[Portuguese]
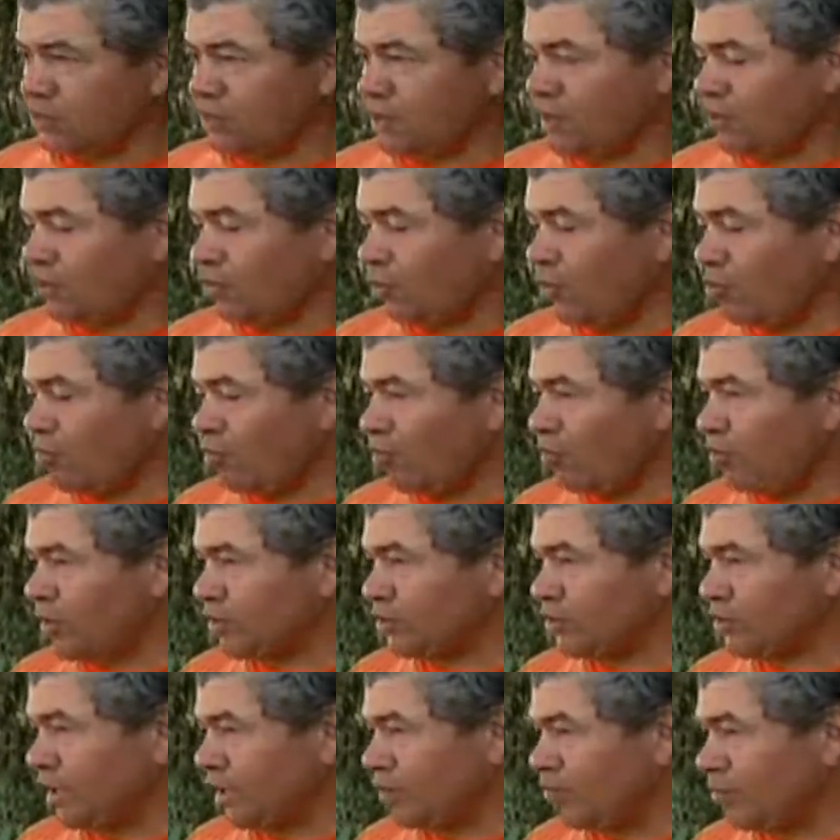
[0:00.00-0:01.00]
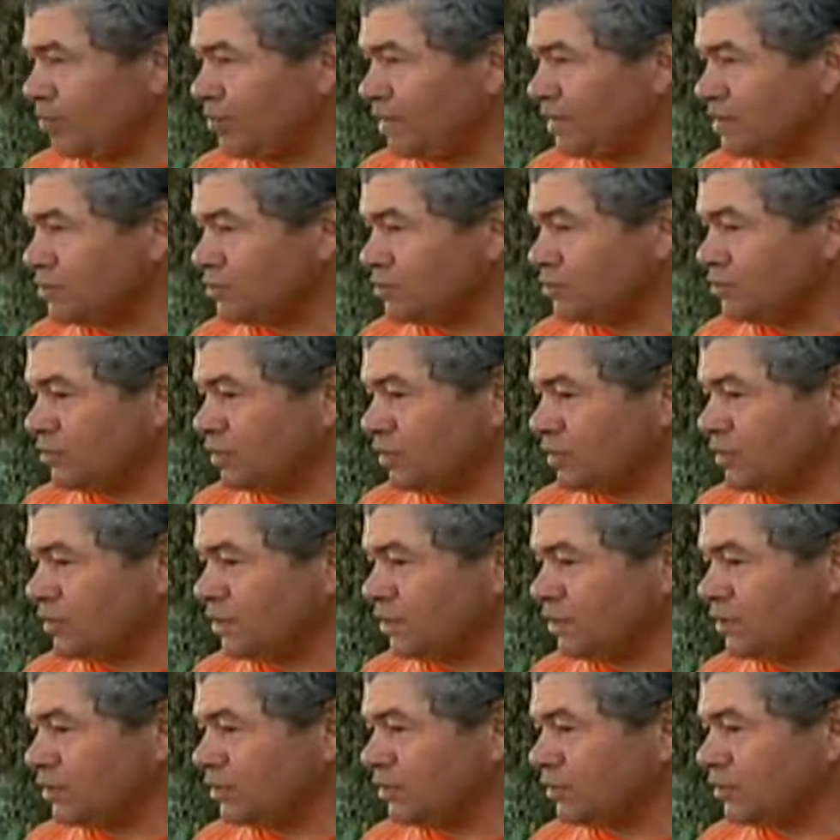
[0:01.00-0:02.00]
É como mostrar uma pessoa
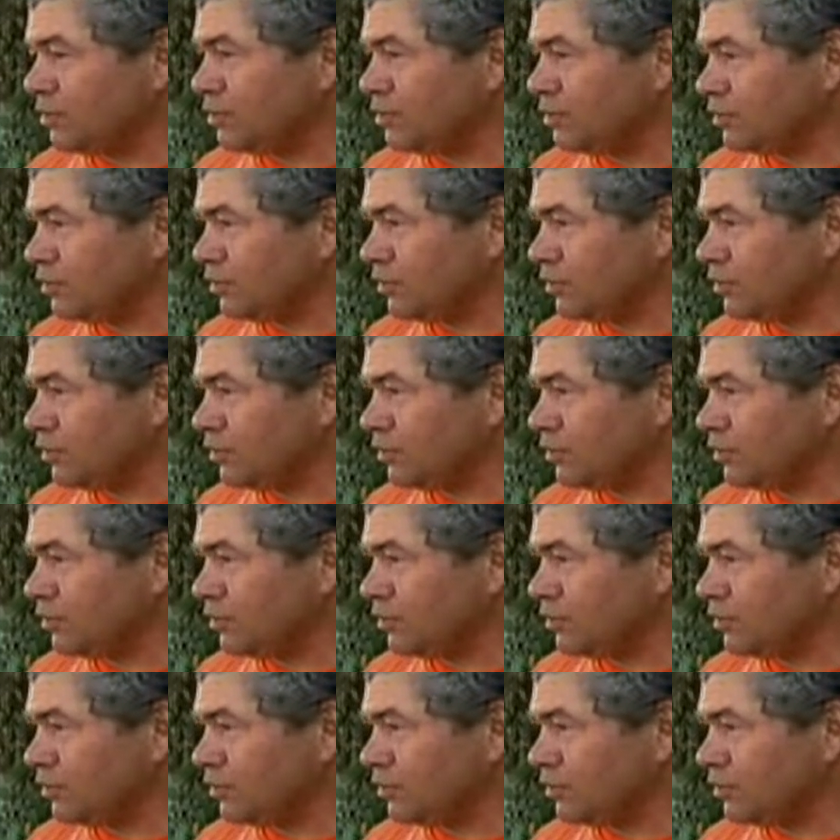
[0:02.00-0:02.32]
que,